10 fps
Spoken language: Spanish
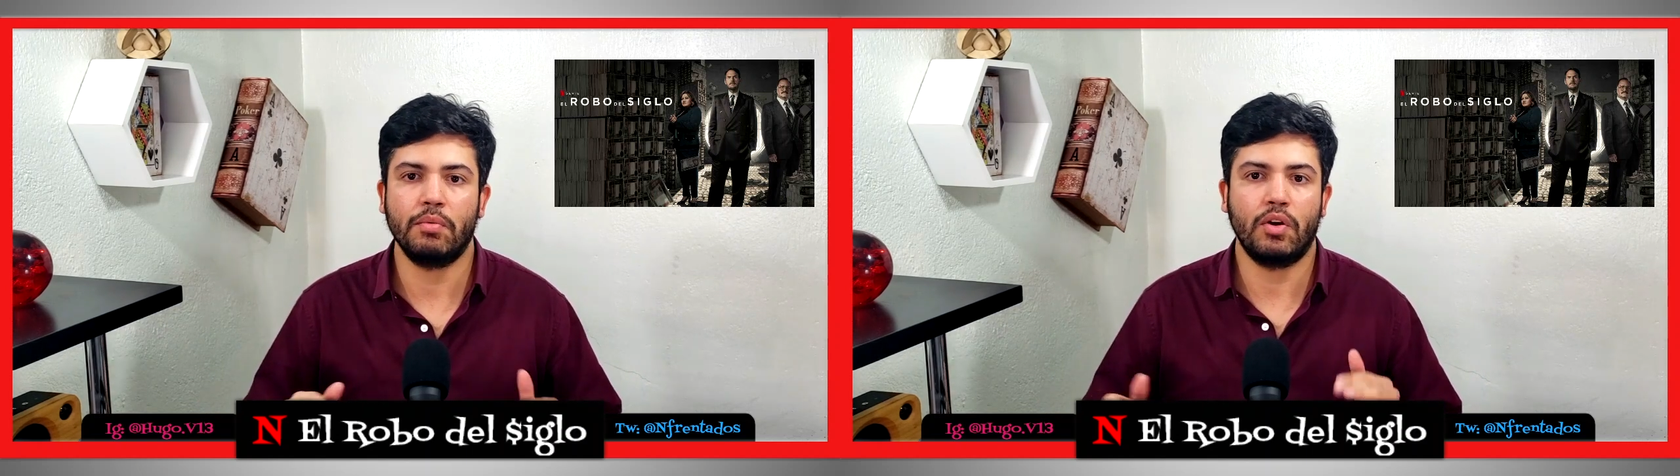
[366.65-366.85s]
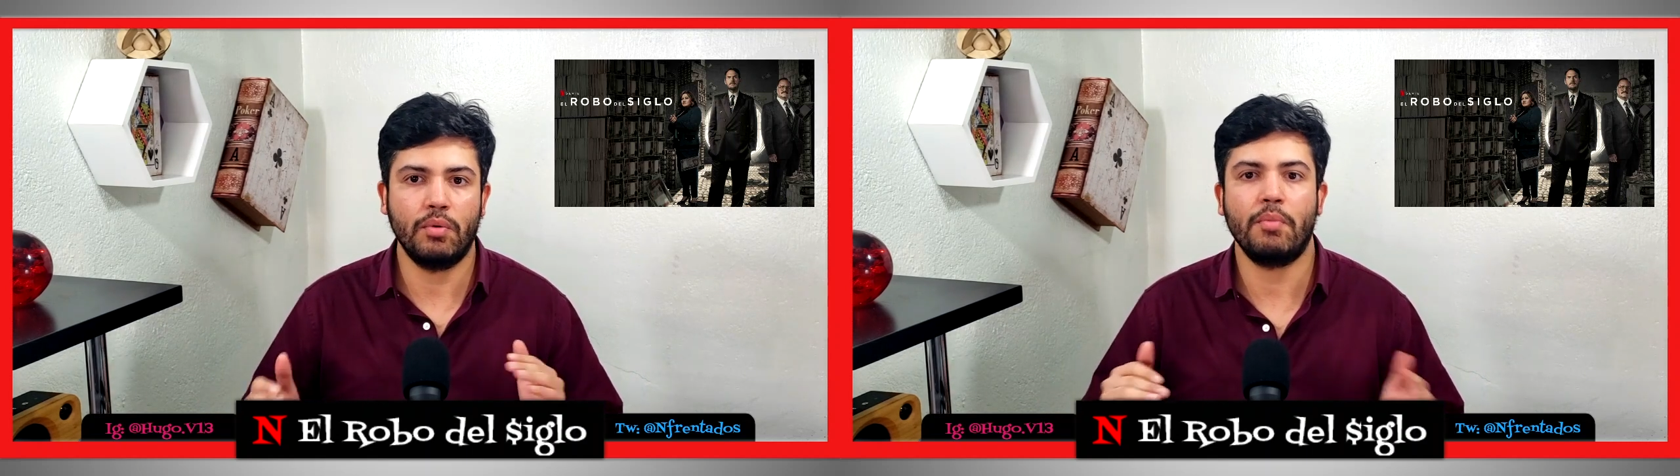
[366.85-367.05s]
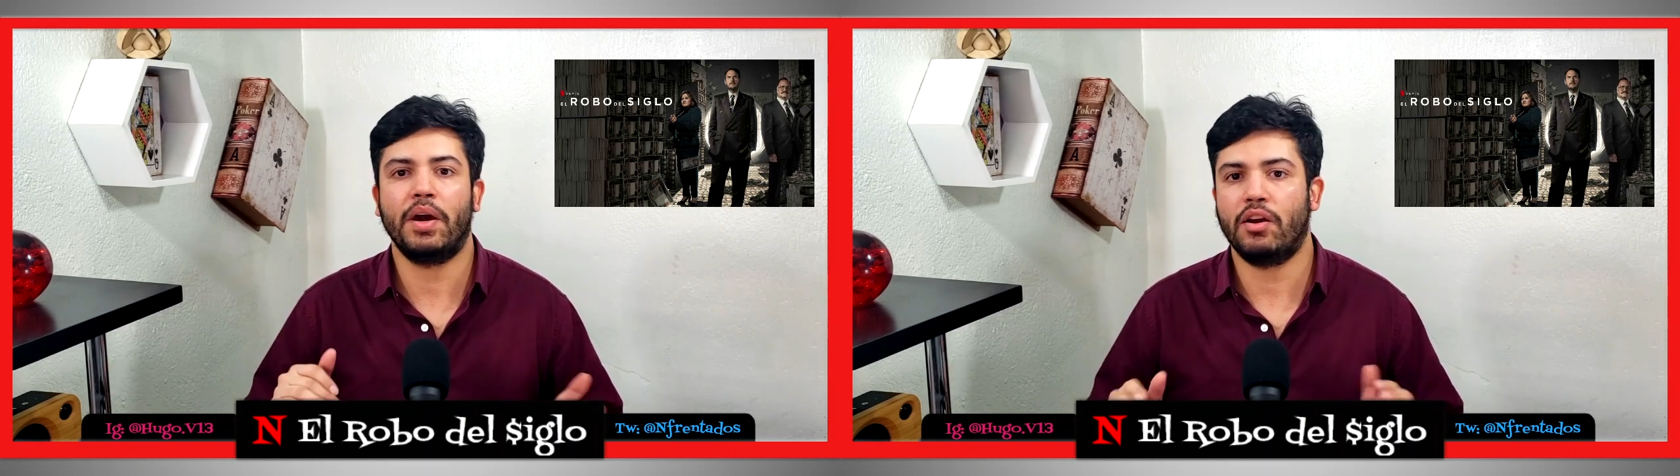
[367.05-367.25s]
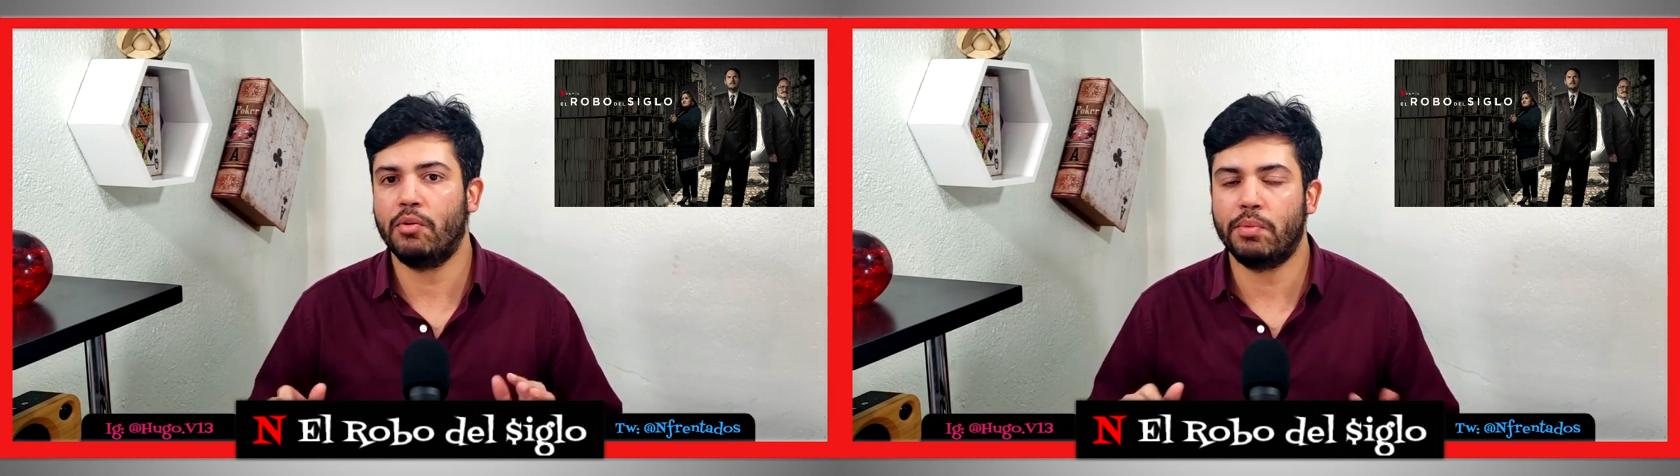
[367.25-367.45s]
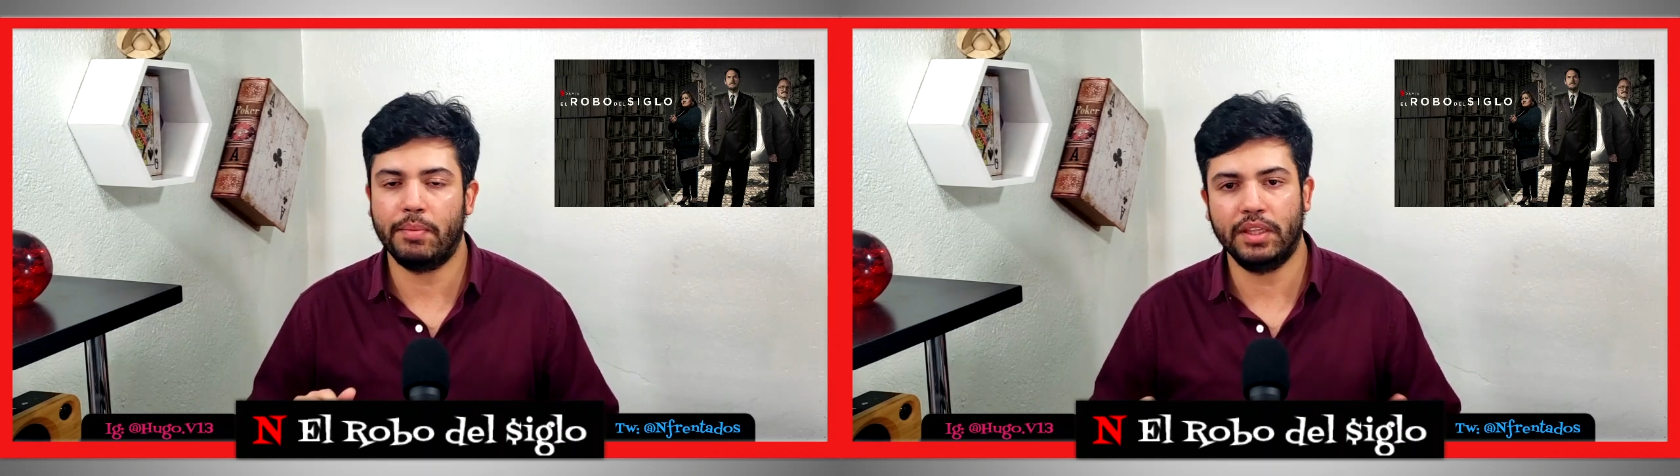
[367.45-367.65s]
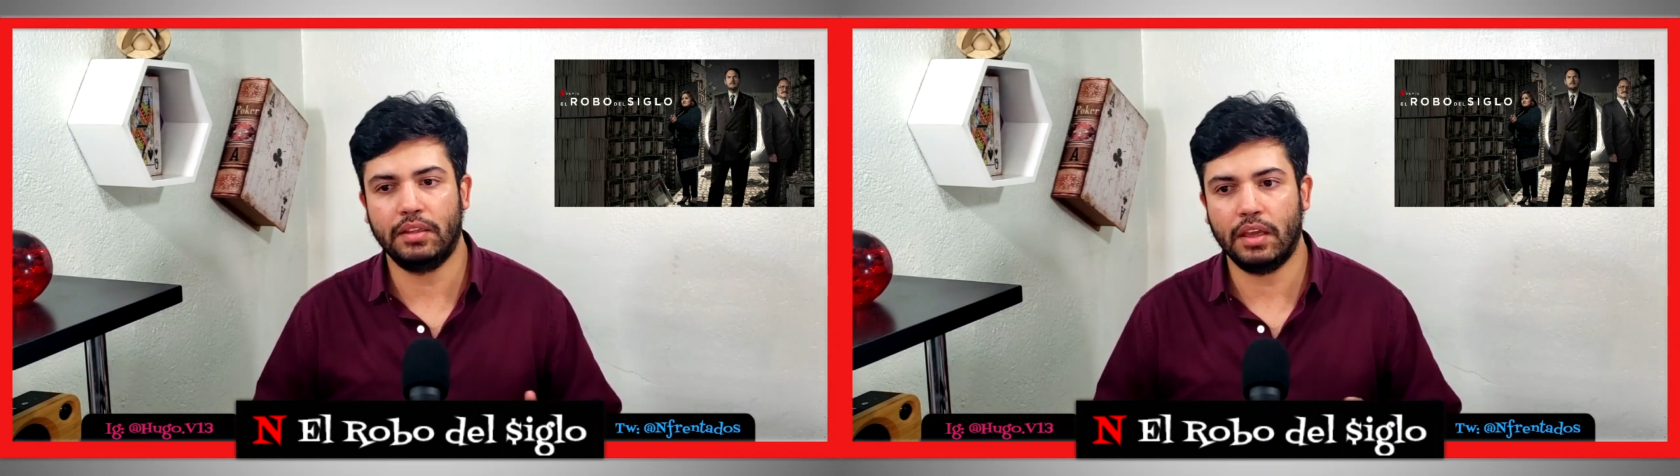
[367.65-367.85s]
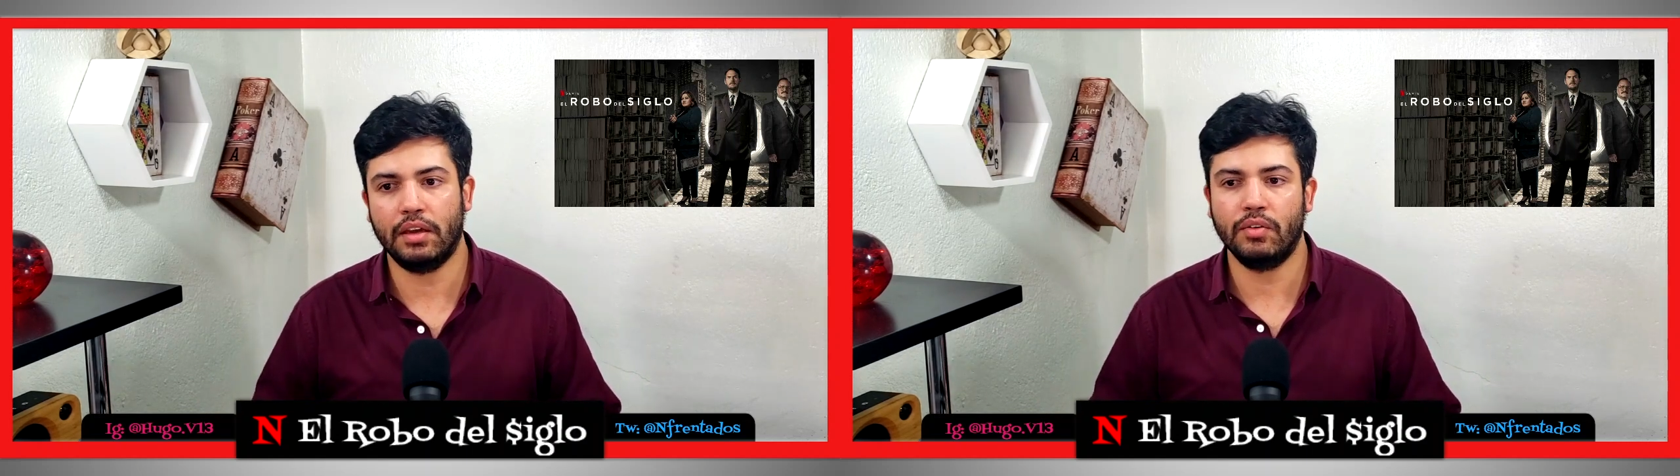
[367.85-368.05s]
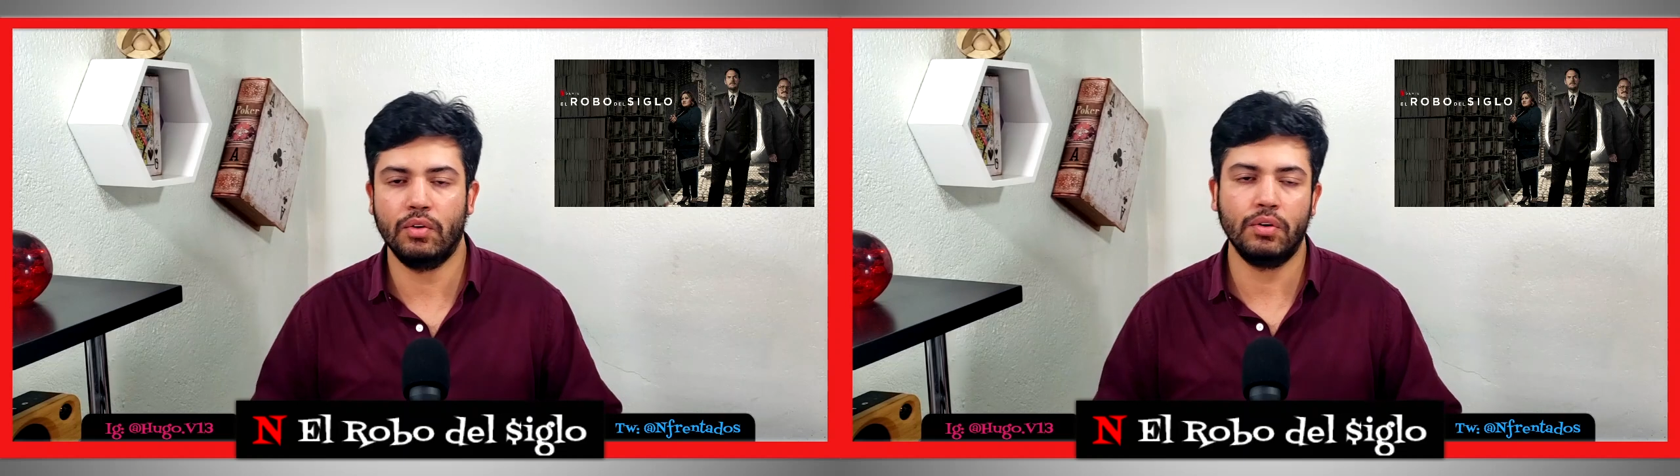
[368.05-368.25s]
como para complementar
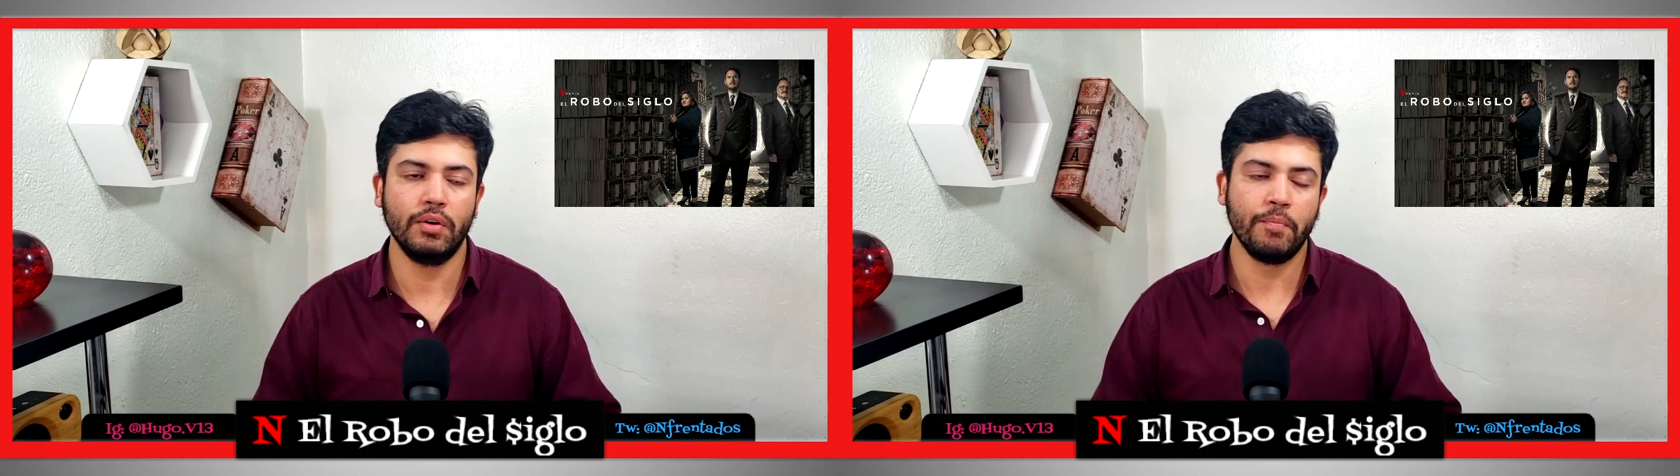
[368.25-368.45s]
o